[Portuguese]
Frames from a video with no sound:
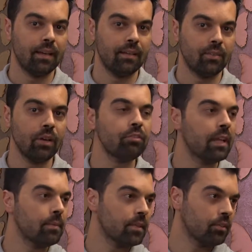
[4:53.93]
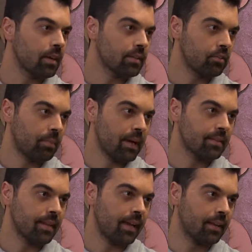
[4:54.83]
nós temos as nossas
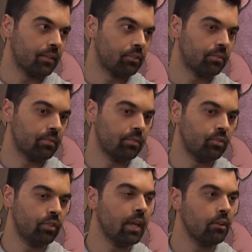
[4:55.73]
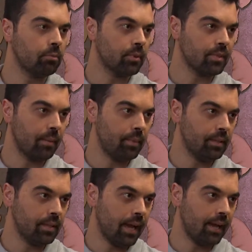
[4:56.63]
parcelas de
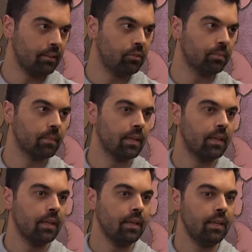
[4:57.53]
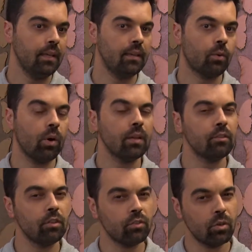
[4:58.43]
responsabilidade. E quando a
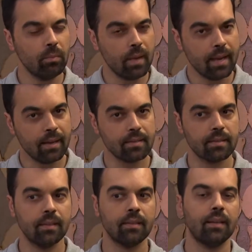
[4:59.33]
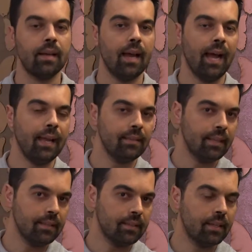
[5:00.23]
gente começa a
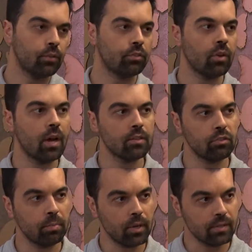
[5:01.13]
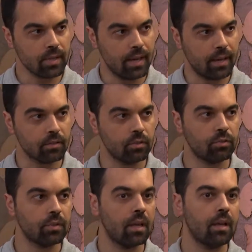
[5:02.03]
entender os nossos
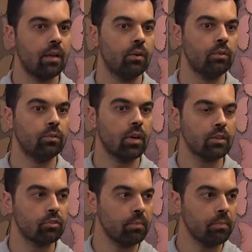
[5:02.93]
processos, os nossos